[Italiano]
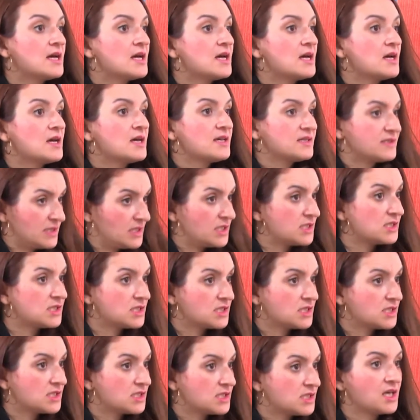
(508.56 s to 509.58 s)
Eh sì,
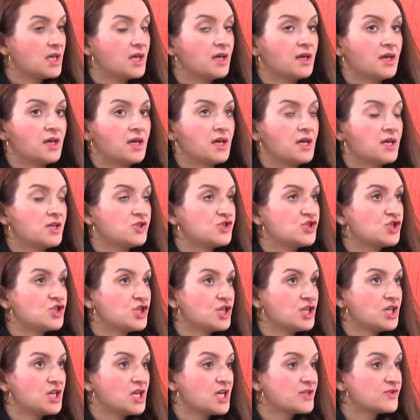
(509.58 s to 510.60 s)
sì, sì, eh, ci